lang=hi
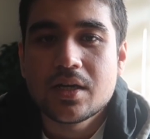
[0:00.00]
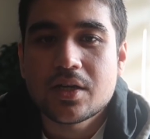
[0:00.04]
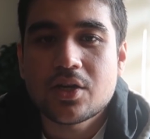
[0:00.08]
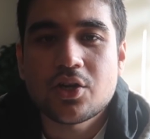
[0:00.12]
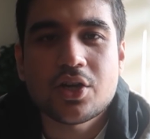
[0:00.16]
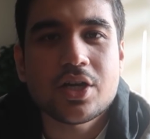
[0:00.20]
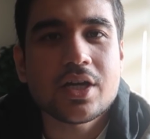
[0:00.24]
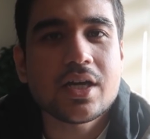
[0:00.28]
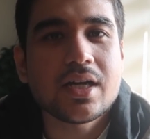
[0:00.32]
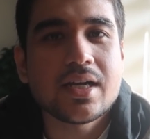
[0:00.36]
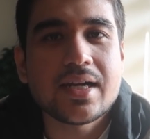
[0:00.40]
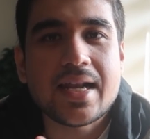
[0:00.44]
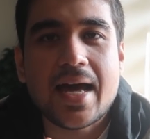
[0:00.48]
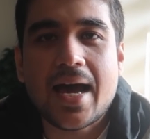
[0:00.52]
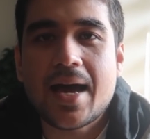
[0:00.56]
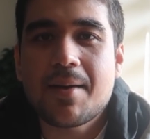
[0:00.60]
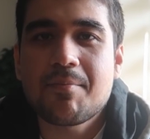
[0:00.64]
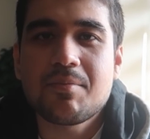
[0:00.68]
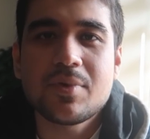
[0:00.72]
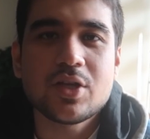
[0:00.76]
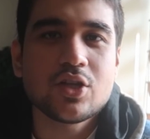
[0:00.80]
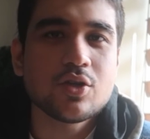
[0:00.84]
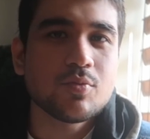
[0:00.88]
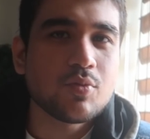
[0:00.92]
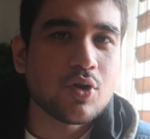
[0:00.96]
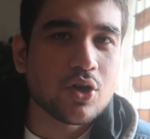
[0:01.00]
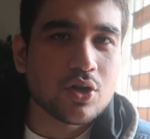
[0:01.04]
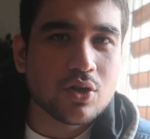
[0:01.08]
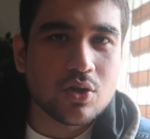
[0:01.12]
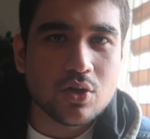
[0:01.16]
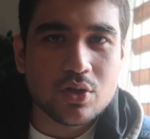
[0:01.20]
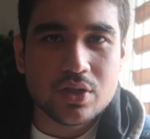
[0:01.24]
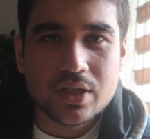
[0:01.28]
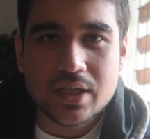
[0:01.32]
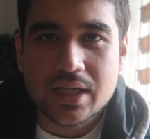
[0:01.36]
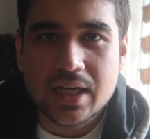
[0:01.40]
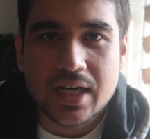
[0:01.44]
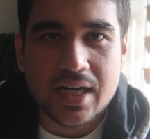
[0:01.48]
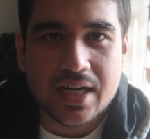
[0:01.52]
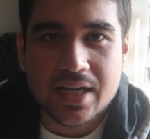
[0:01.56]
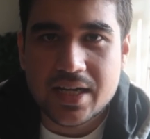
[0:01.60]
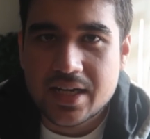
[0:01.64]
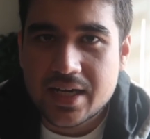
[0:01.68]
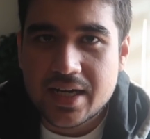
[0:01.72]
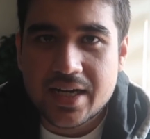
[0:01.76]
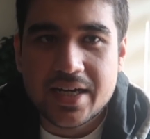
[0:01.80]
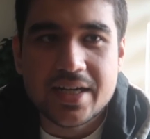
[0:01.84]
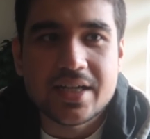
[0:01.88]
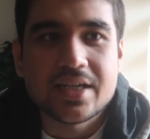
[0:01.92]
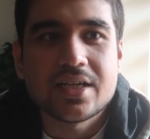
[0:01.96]
क्योंकि लैब में तो बहुत लोग दिखा रहे
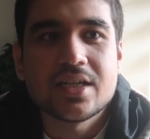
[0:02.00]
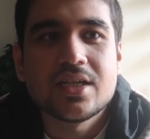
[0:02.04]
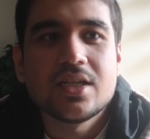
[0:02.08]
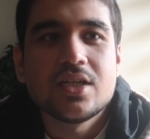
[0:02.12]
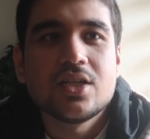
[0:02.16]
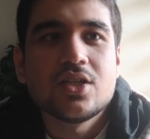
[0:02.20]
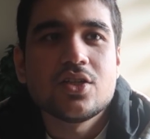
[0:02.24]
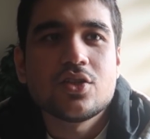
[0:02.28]
हैं राइट